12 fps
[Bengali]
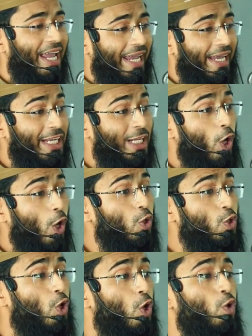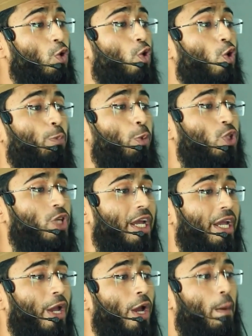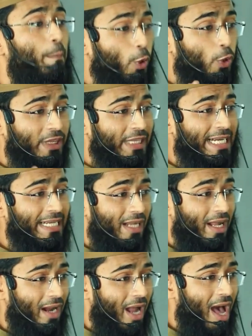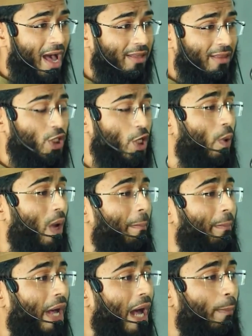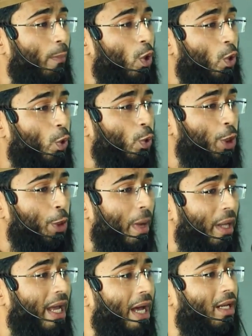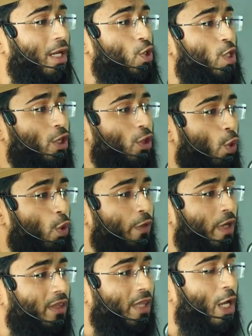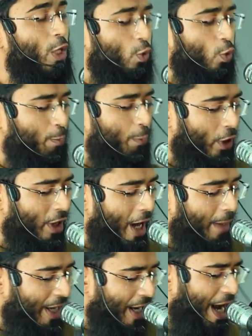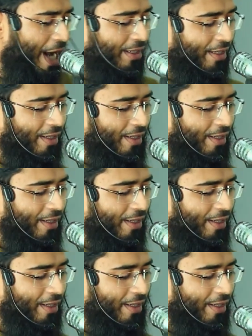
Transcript: এই নিদর্শনগুলো বুঝে প্রত্যেকটা রাত যেন আমরা আমল করতে পারি আল্লাহ সেই তৌফিক দান করুক প্রণামেন